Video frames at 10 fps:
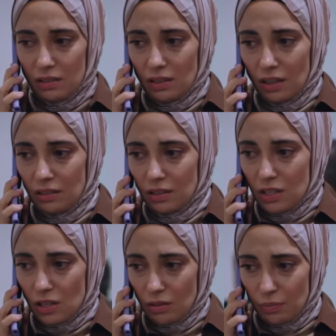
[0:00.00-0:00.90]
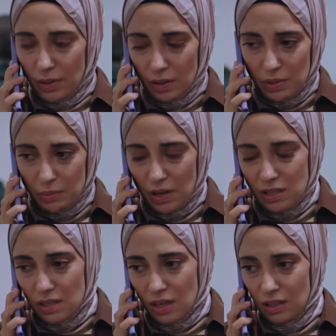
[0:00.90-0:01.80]
de dikiş atmaya bizim
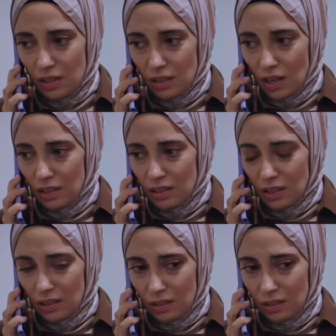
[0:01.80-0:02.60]
hastaneye geldik.